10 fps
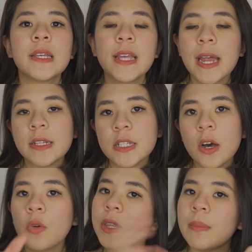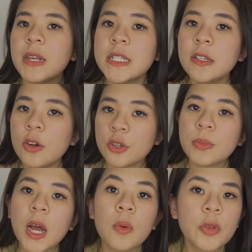chỉ dành cho ôn tập là chính thôi
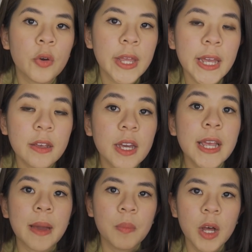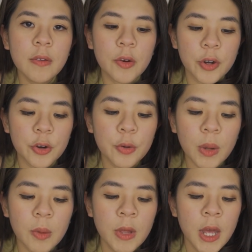chúng ta không nhồi nhét những cái dạng mới vào nữa đúng
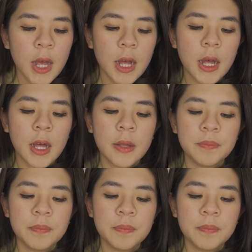không à,